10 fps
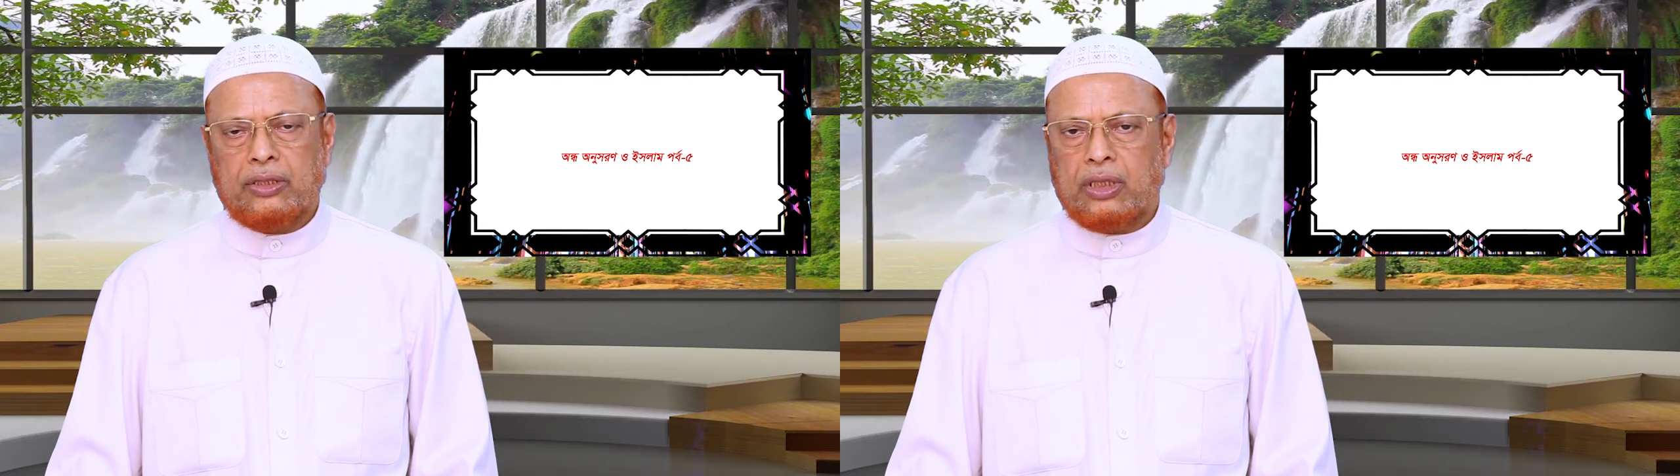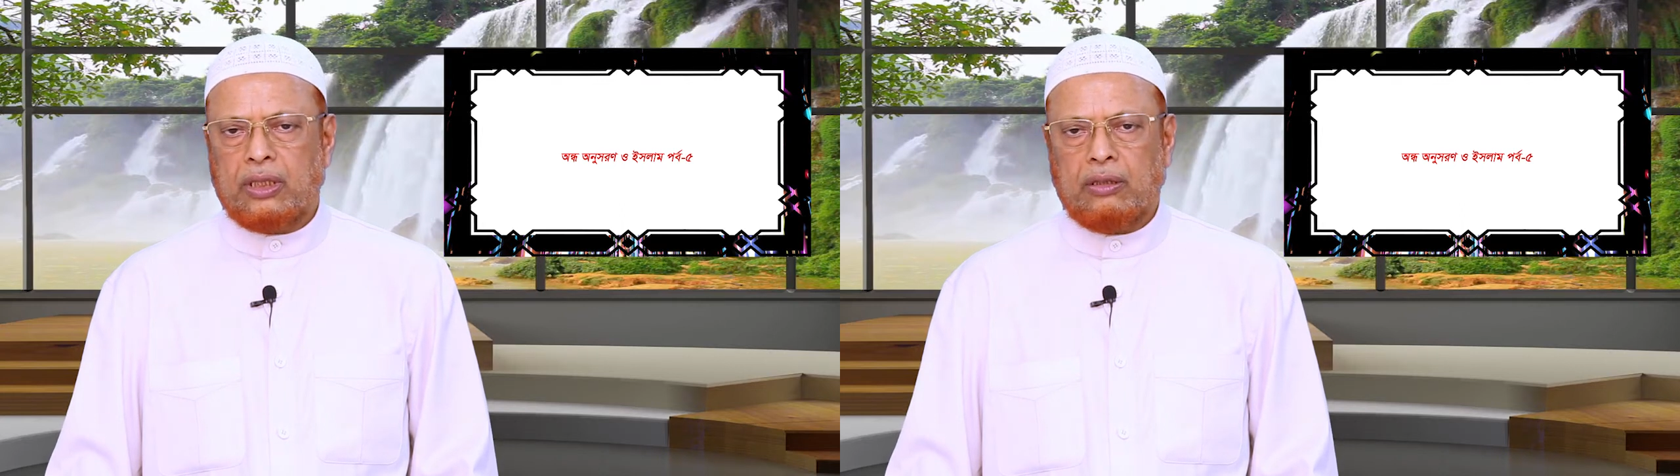
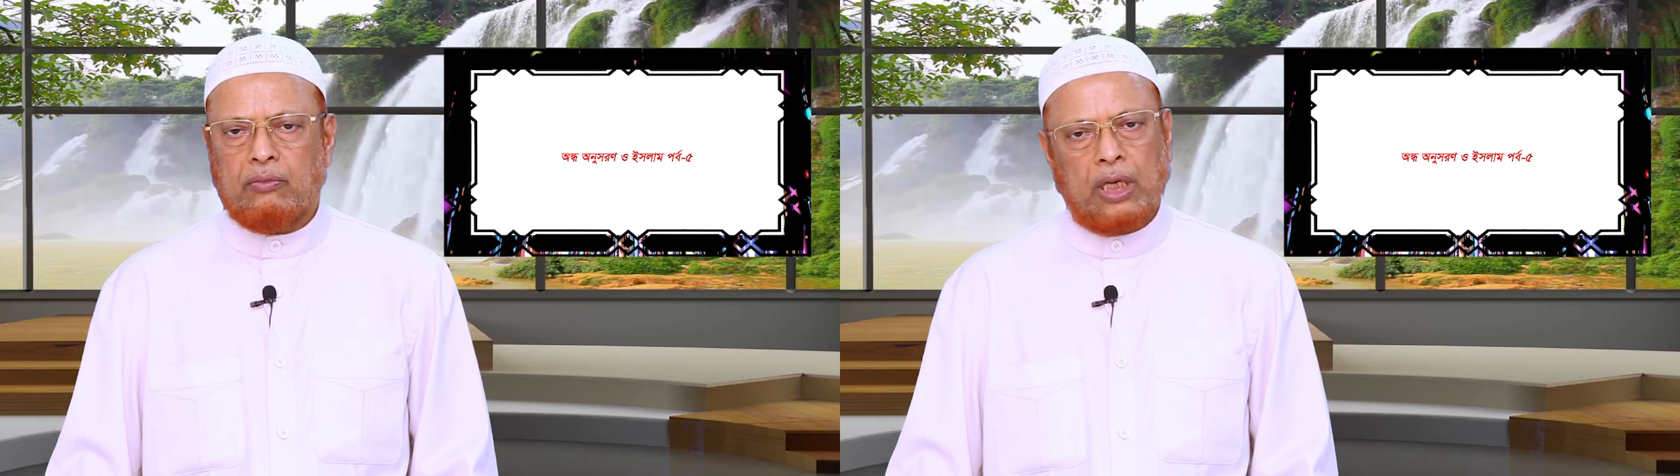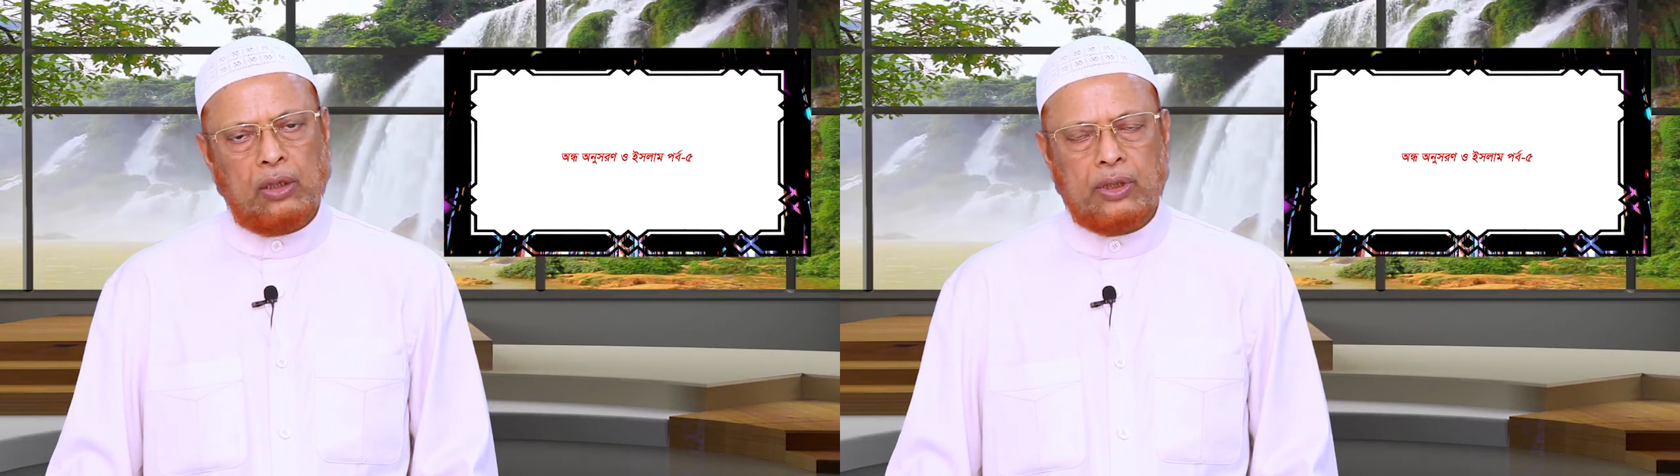আছেন
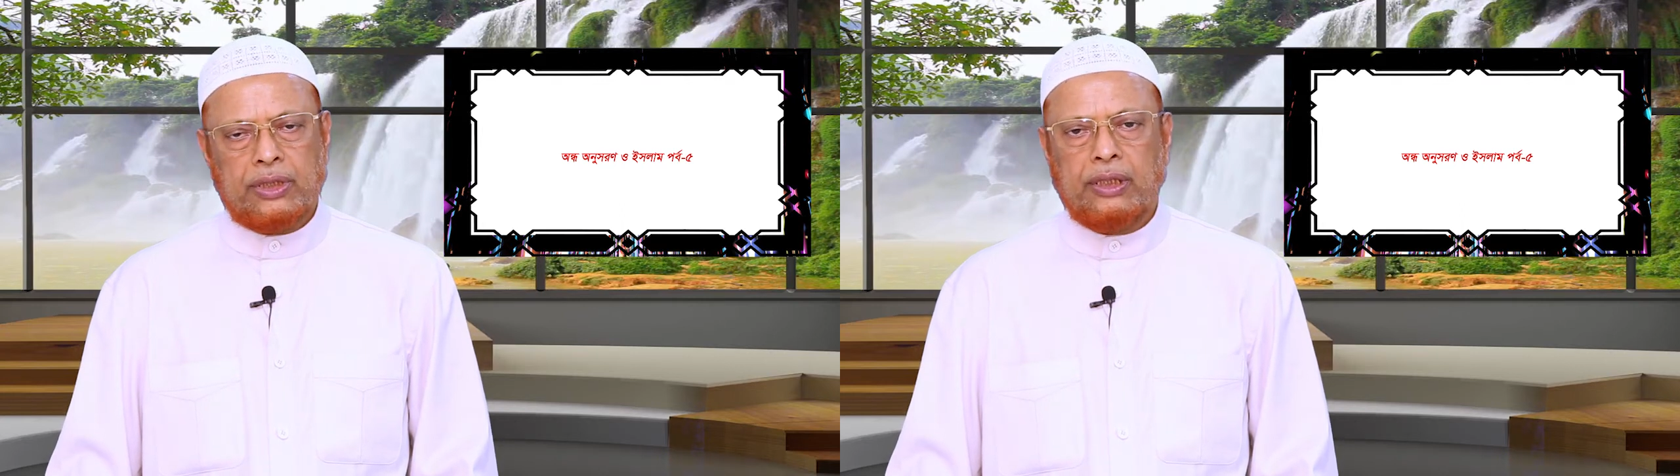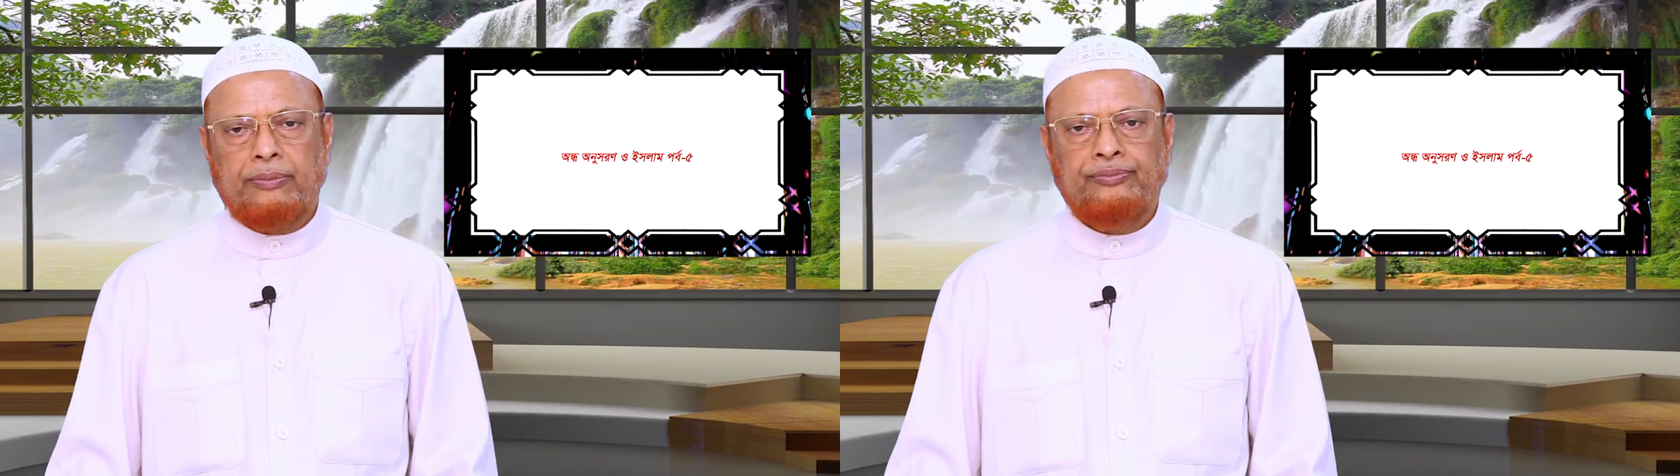ভালো
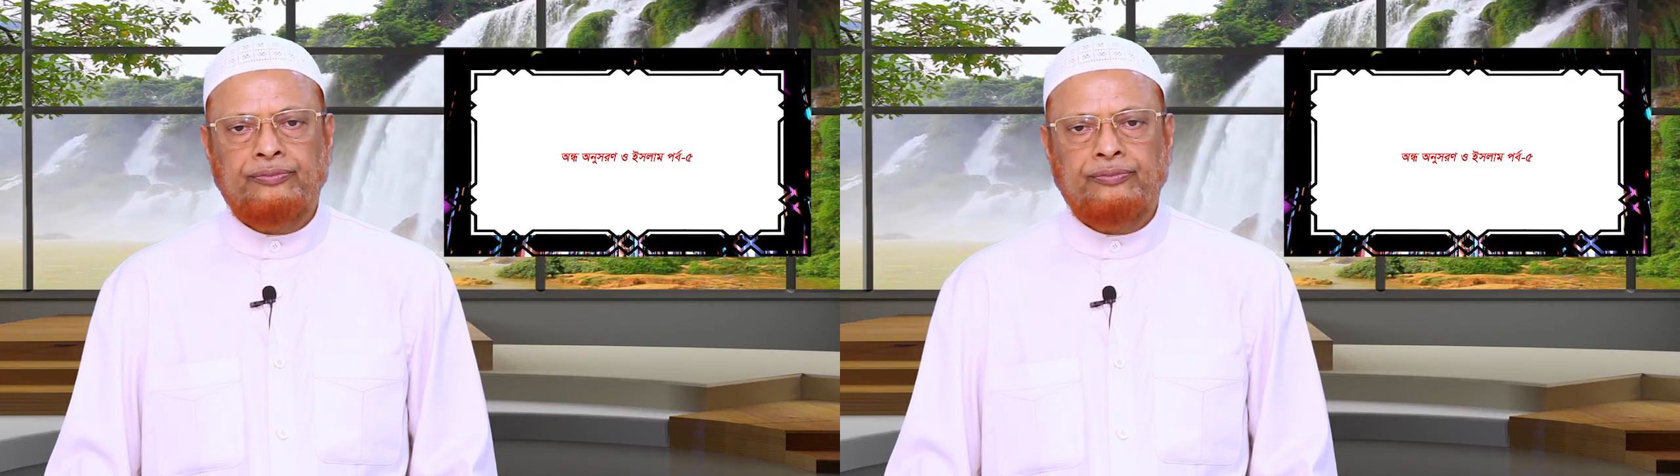আছেন